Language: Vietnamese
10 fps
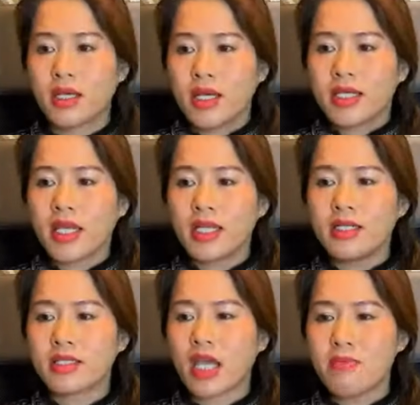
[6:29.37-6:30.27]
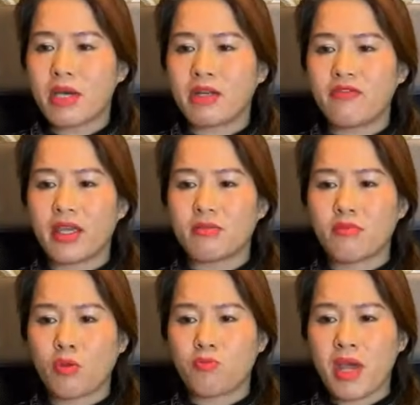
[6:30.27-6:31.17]
khi đưa tới bệnh viện
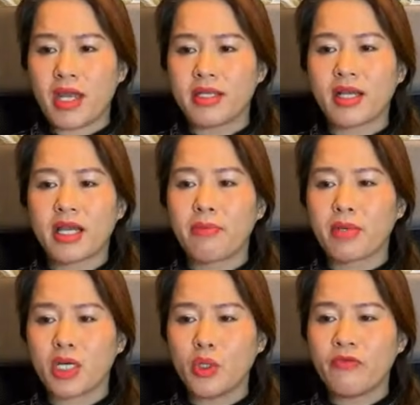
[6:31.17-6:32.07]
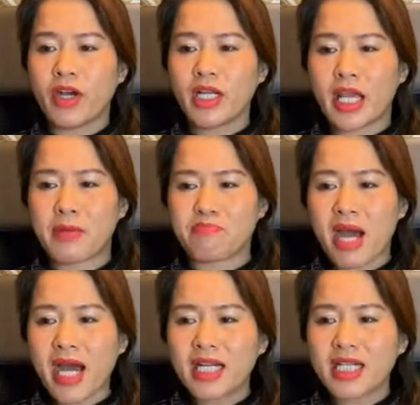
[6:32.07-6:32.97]
một bệnh nhân cấp cứu vấn đề
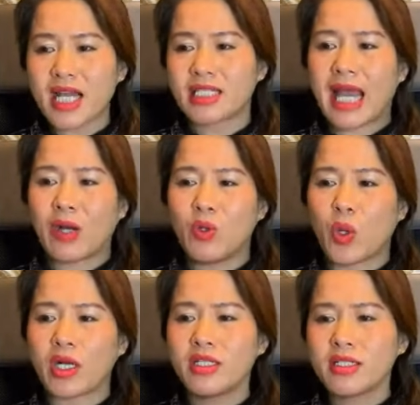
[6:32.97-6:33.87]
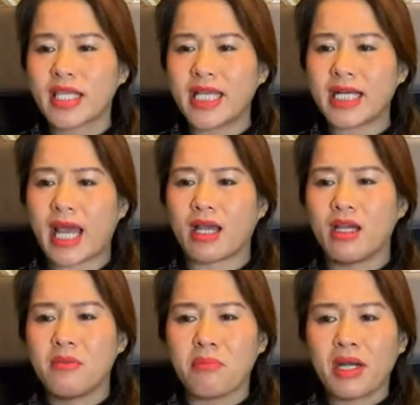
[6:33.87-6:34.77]
mang ra thảo luận trước tiên là
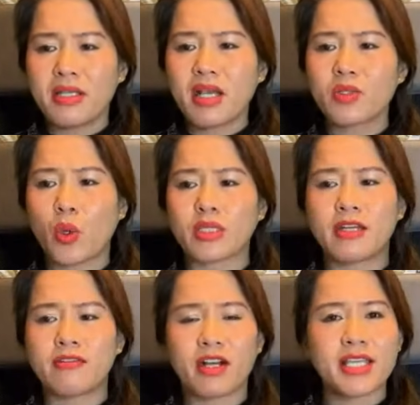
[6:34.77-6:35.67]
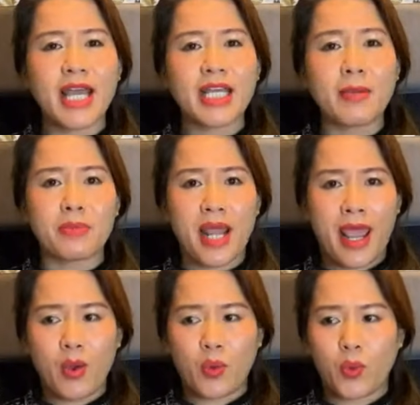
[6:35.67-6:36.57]
bệnh nhân thuộc thành phần giai cấp
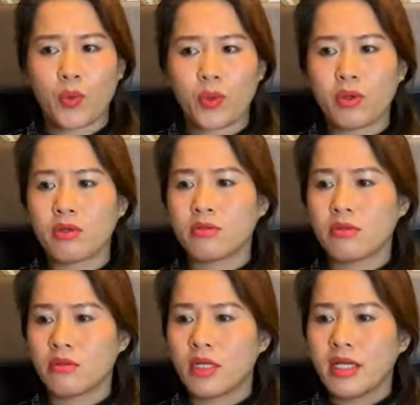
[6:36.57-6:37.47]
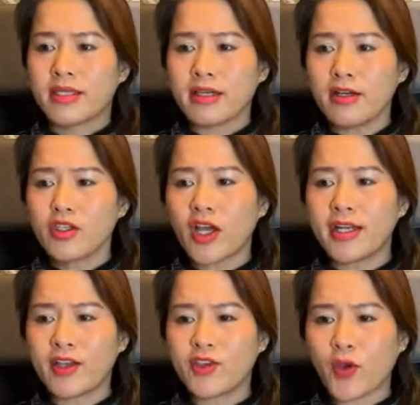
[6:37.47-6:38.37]
nào chữa cho
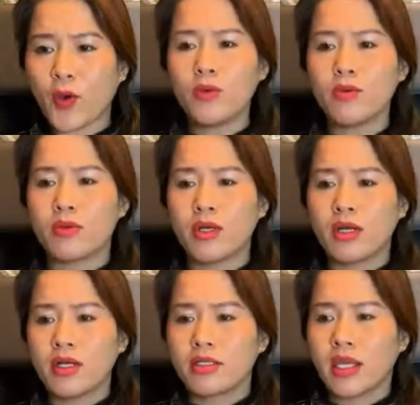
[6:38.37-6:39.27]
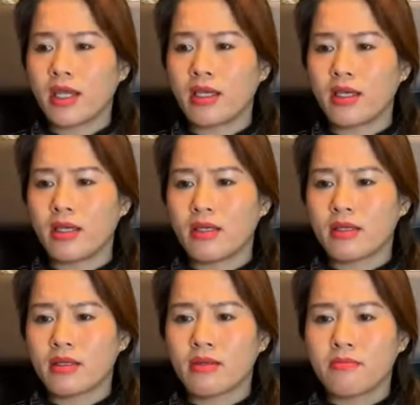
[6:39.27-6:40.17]
địa chủ thì
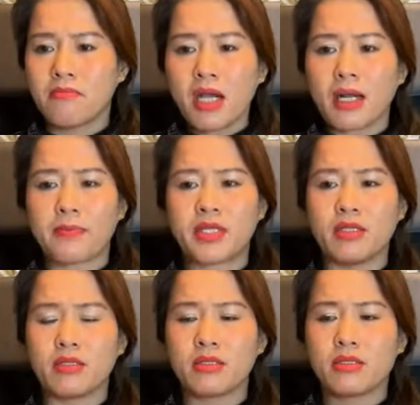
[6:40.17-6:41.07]
mất lập trường